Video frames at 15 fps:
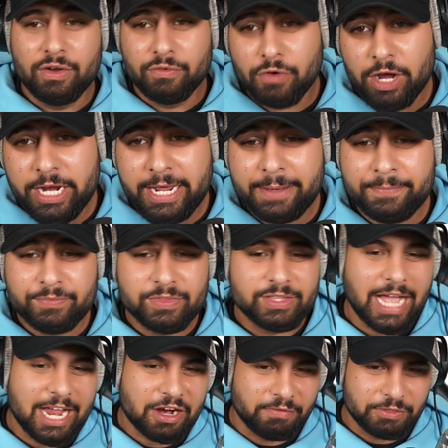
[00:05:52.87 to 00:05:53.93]
Freunde,
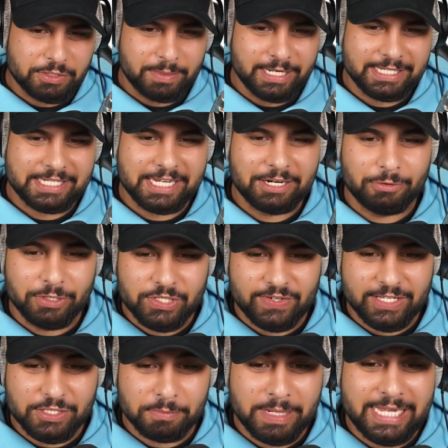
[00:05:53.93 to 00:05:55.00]
dann kommen wir zum nächsten Skin und
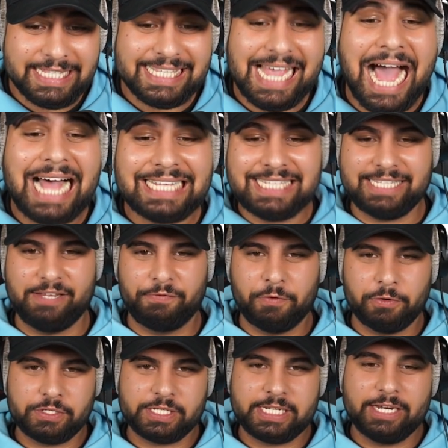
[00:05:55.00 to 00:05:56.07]
zwar zum It's Asi
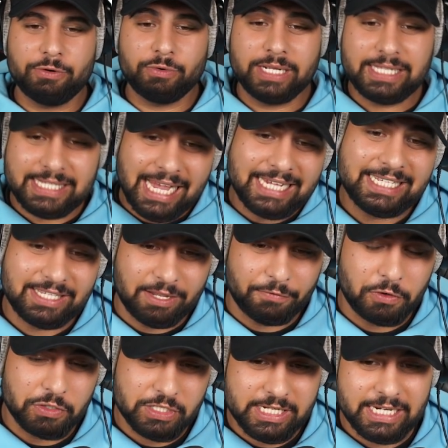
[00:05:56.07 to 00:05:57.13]
TV Skin. Und It's Asi
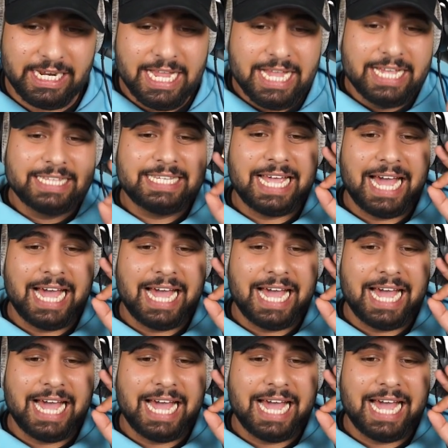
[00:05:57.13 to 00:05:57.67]
TV Skin, der